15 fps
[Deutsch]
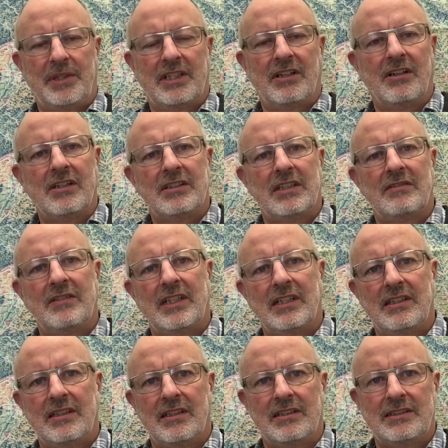betrachtet
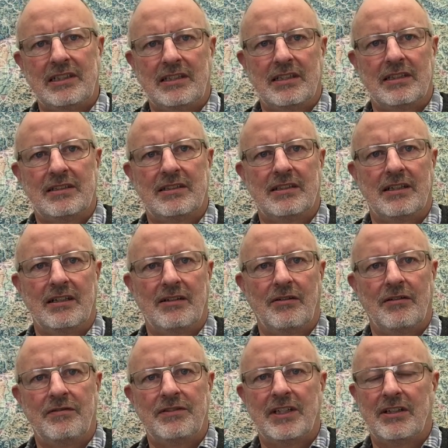werden, dann sind das
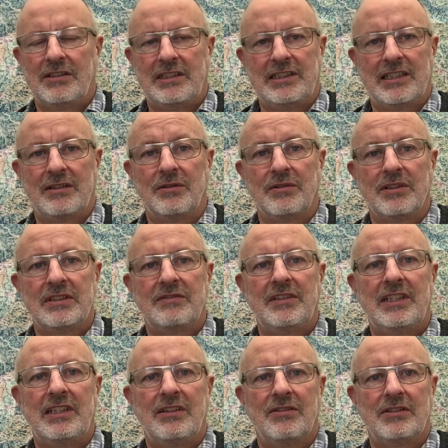oft auch diese
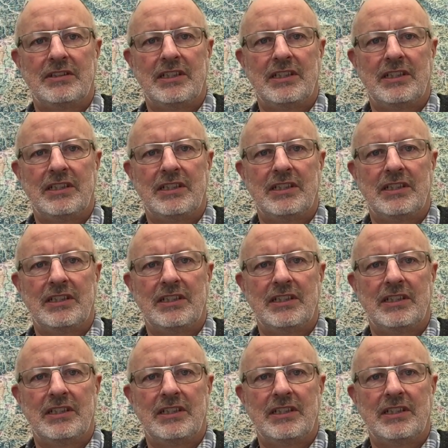Kurzvideos,